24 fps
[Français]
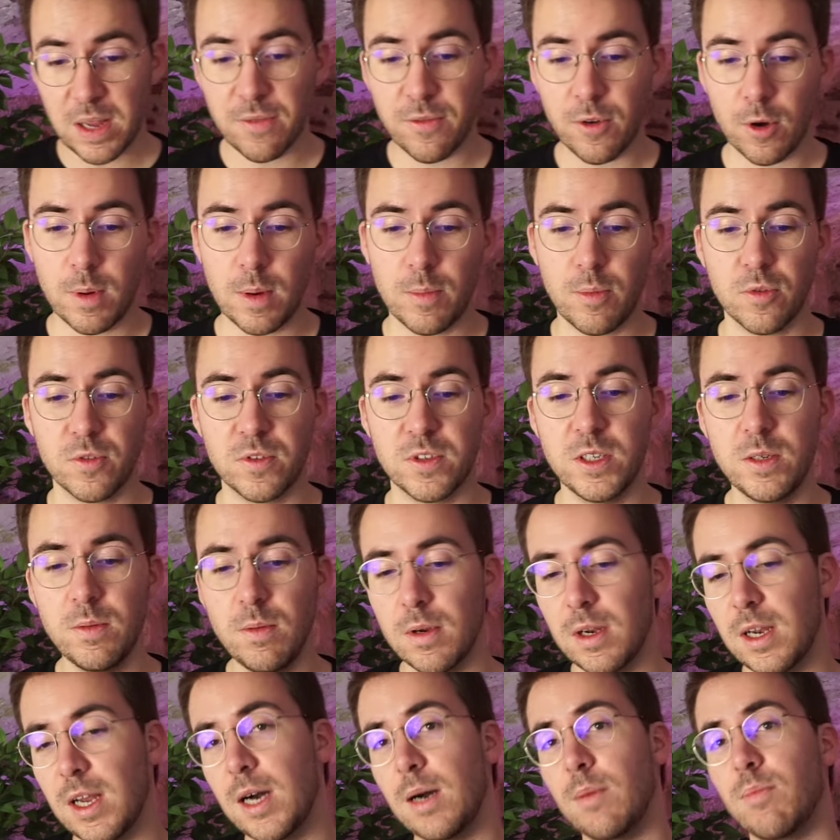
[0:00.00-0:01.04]
de formats possibles.
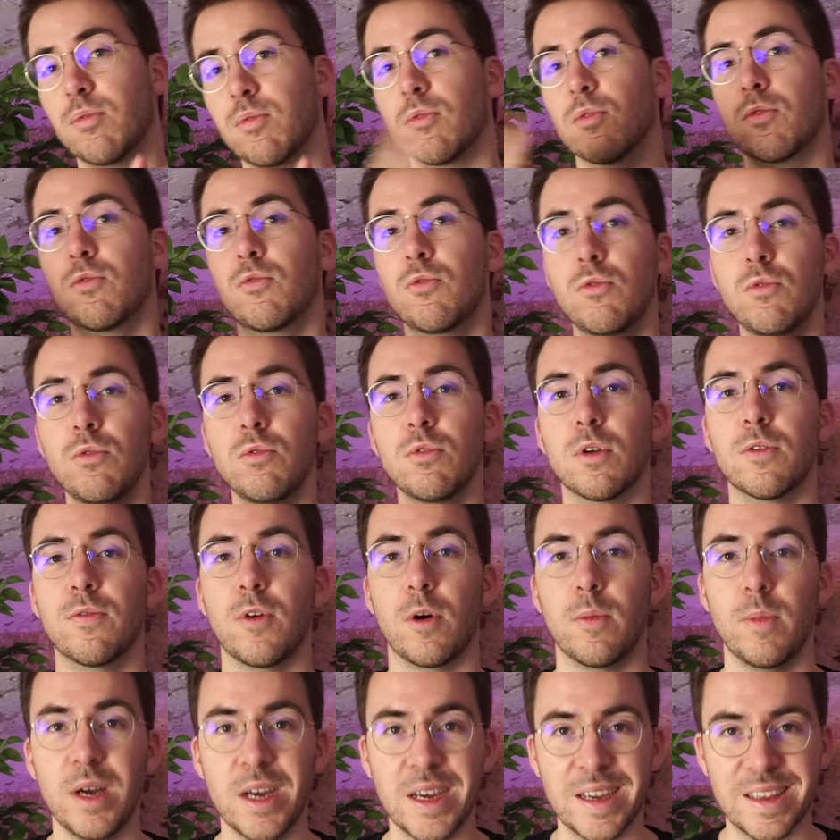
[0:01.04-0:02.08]
Là, pour le coup, notre
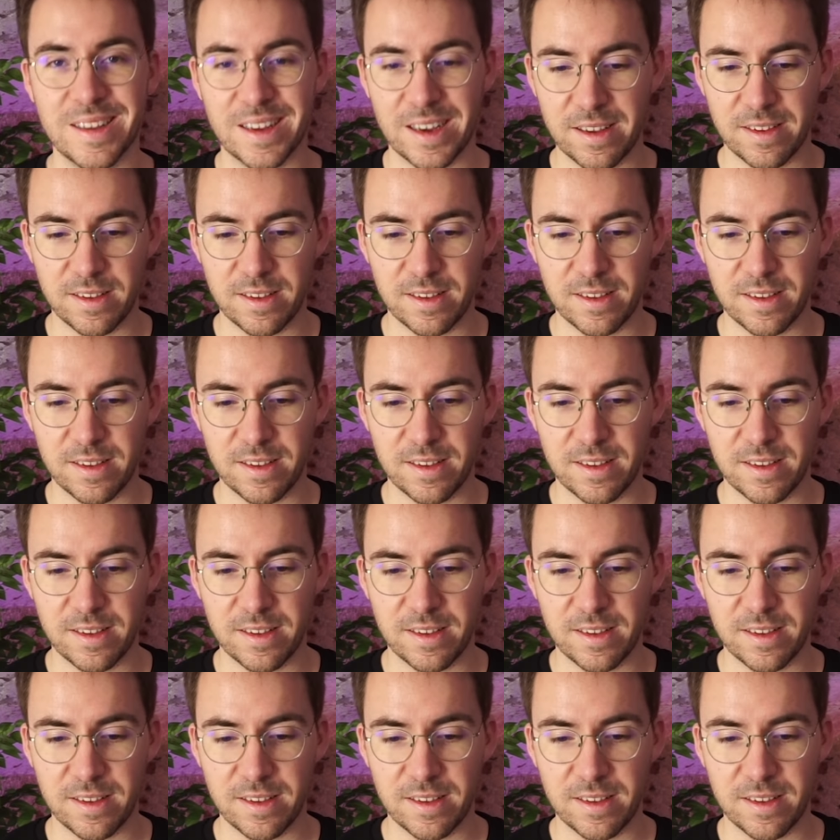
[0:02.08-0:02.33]
format est très